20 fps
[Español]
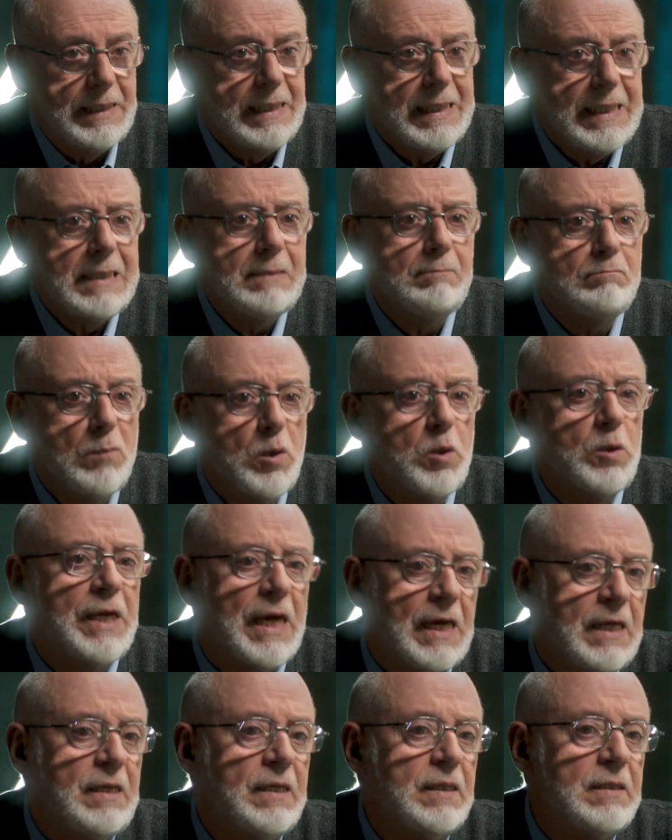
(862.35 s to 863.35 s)

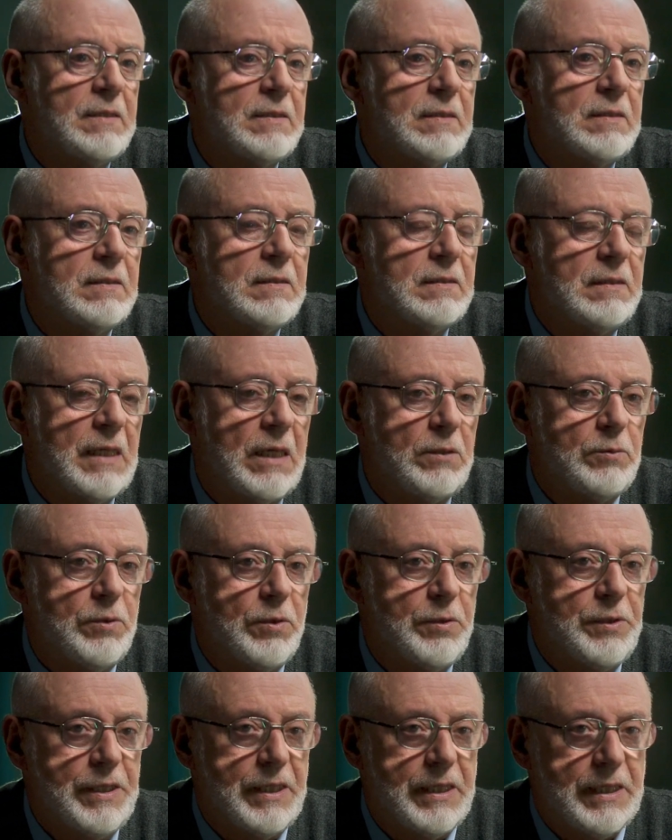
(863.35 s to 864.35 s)
inmorales de
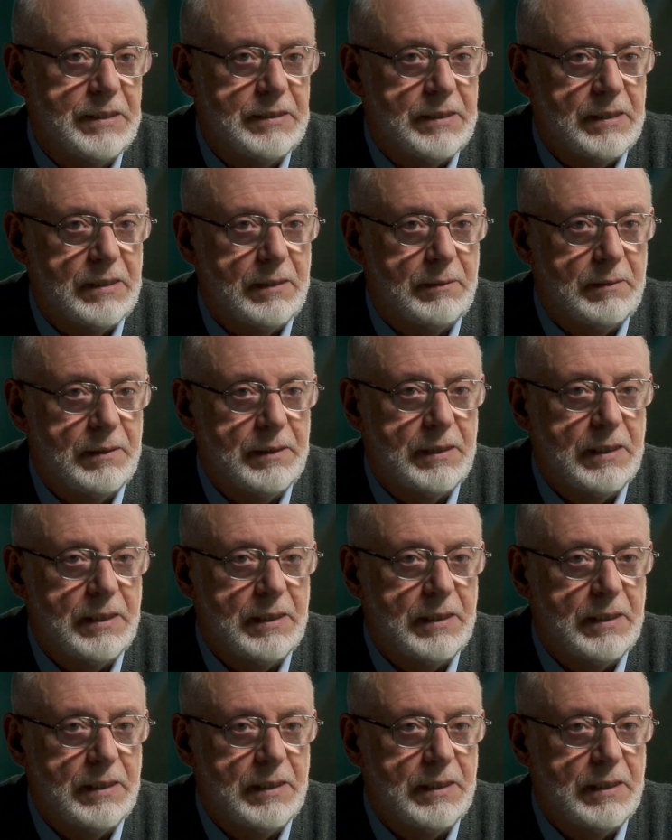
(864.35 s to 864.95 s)
algunos dirigentes del,